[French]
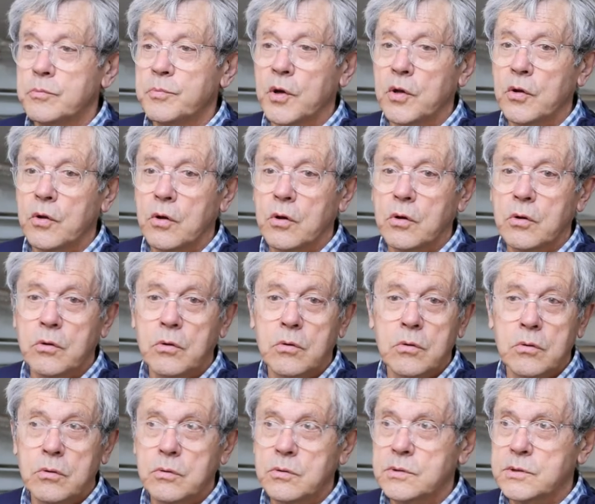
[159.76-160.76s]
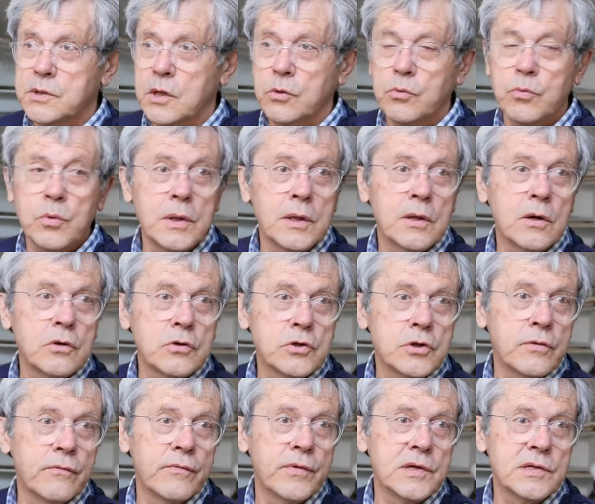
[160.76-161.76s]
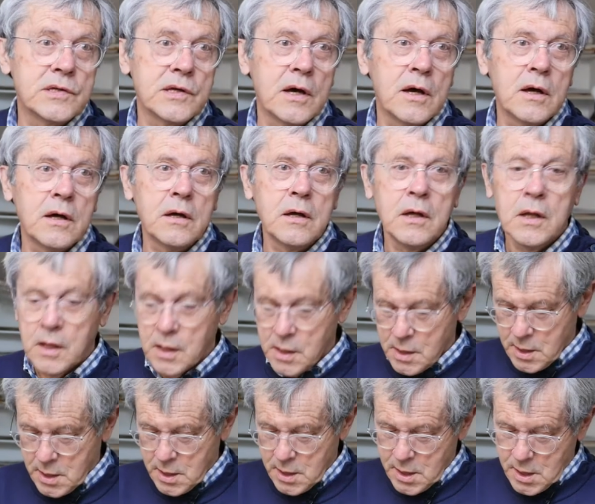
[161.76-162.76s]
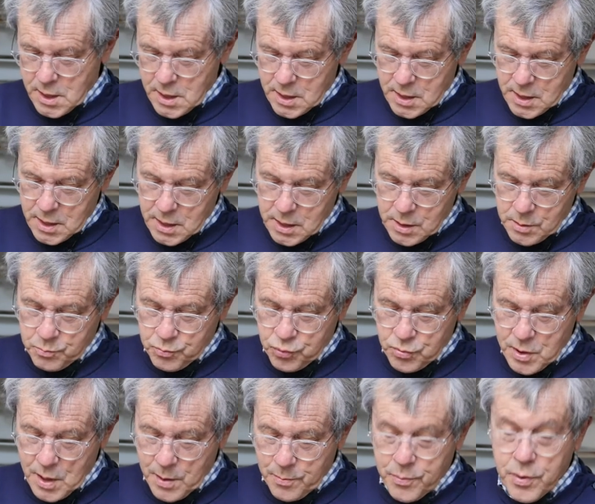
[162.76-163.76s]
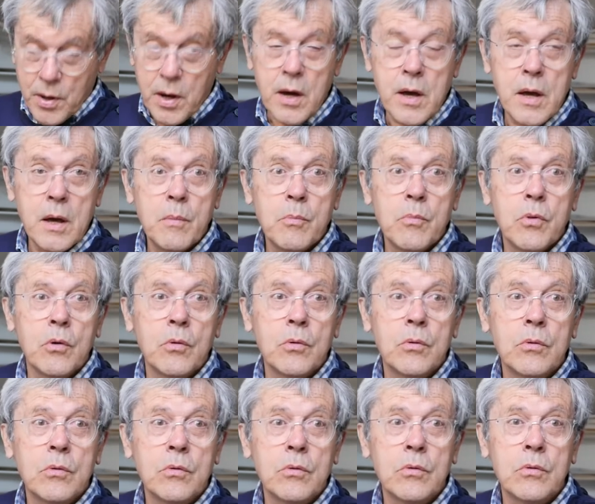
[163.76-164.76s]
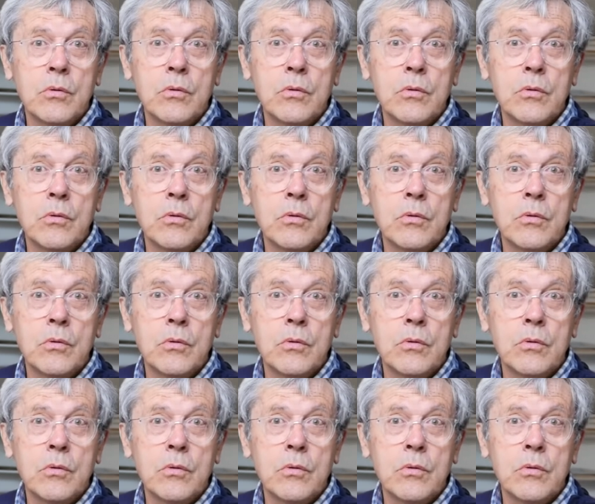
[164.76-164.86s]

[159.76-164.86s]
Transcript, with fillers: pendant 7-8 ans, j'ai fait ça. Et puis après, bon,